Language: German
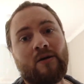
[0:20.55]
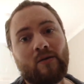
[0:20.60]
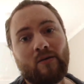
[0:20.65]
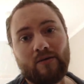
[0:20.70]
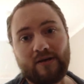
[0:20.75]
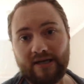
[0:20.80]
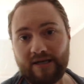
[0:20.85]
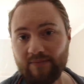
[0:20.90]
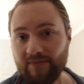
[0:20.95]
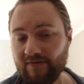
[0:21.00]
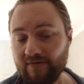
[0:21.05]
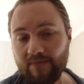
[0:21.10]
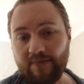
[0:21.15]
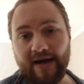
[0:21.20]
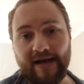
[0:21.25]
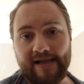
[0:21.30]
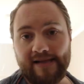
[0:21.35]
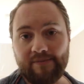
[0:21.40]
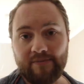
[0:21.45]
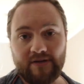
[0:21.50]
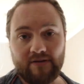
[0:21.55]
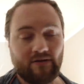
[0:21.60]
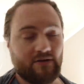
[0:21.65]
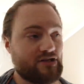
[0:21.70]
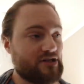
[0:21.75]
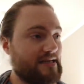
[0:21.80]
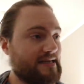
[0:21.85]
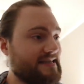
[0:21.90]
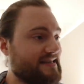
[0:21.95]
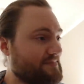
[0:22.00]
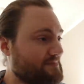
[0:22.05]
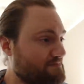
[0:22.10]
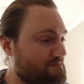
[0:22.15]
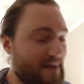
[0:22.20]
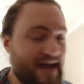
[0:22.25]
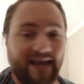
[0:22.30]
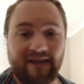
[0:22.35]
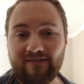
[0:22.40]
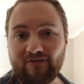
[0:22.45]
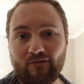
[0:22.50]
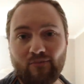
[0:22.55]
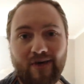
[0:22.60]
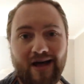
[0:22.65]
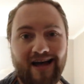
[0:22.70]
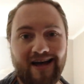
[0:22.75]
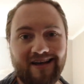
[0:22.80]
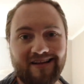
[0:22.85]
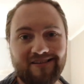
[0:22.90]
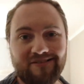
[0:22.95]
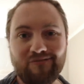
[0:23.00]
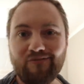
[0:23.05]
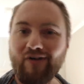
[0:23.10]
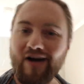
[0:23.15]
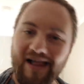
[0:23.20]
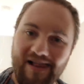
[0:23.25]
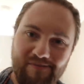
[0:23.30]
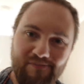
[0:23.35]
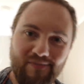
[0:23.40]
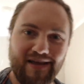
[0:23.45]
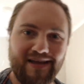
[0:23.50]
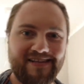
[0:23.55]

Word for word: Und da gibt es wie bei allem in Deutschland eine Menge zu beachten, vor allem